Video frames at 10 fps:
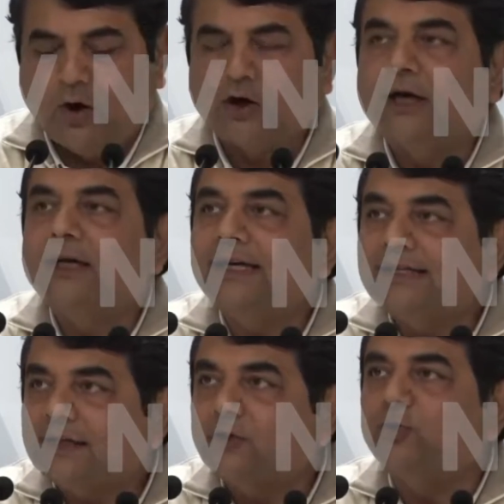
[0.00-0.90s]
और अगर
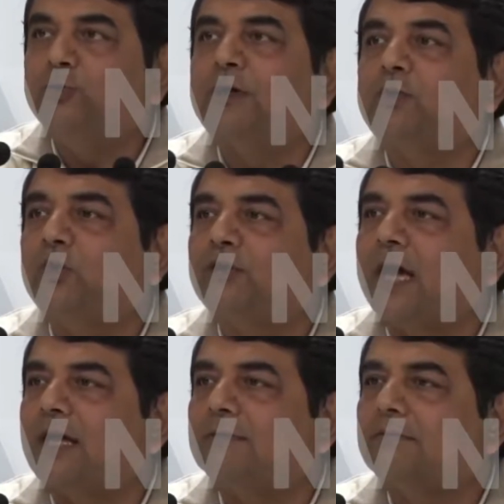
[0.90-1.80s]
इस अक्टूबर
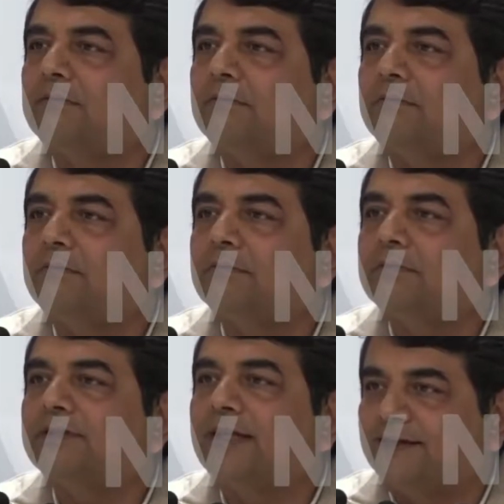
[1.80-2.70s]

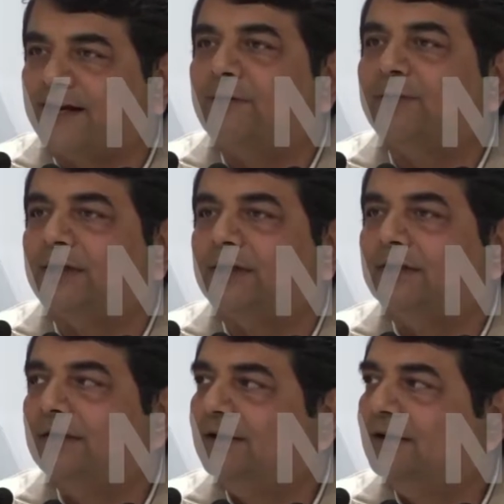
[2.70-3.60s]
2017 में
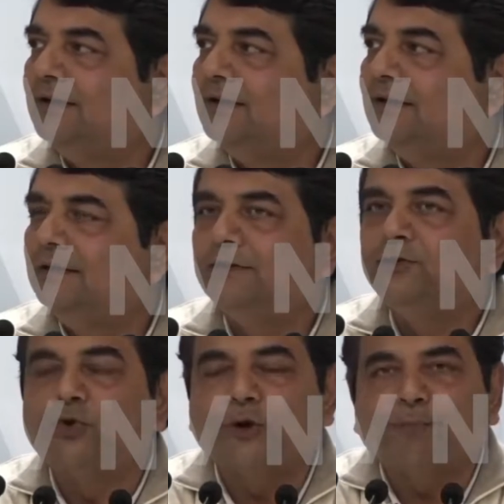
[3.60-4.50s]

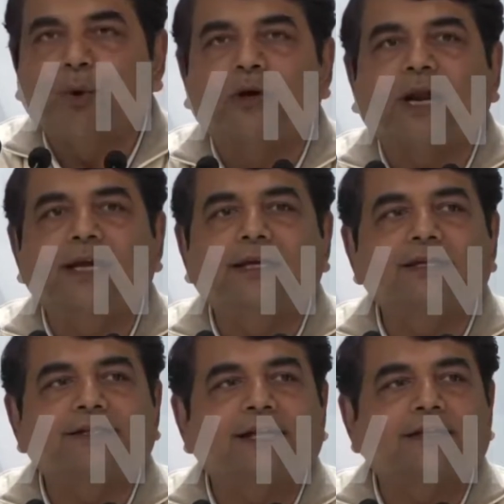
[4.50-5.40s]
जो रिपोर्ट आई
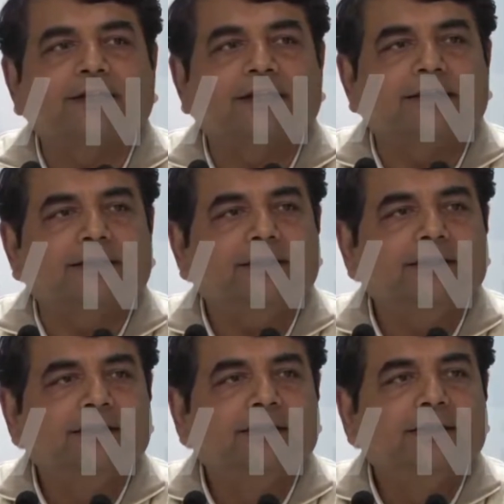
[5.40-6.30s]
है सीएसए की
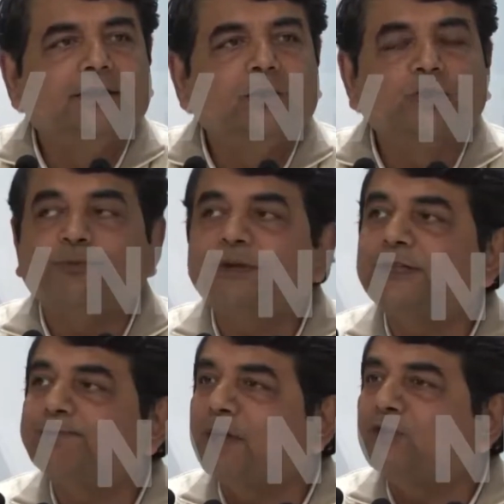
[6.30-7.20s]
उसमें
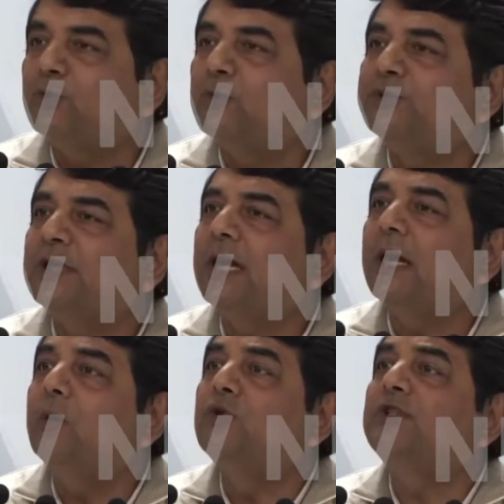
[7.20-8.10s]
स्पष्ट रूप से
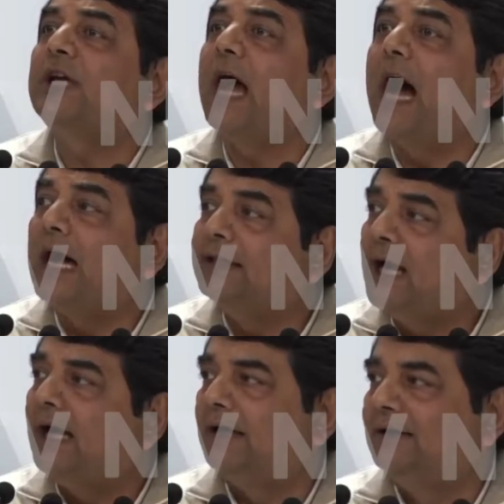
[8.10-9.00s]
उससे
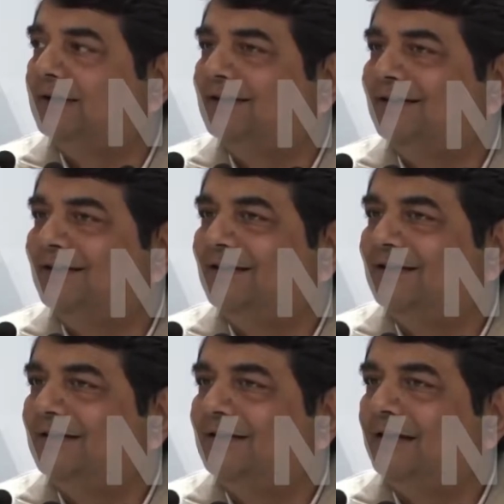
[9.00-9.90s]
आधा
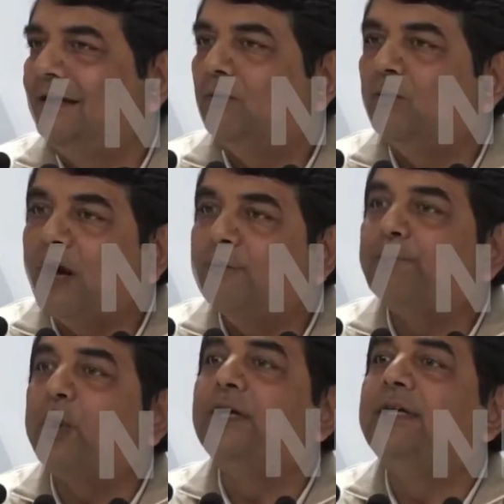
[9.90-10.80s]

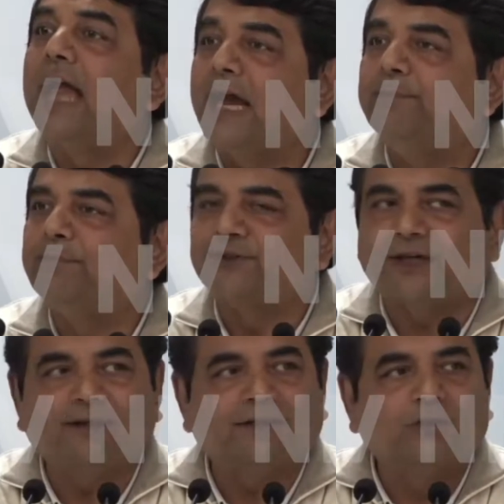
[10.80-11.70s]
1.9
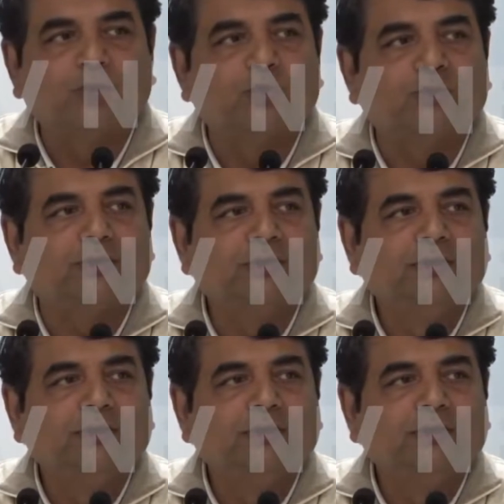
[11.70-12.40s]
परसेंट ग्रोथ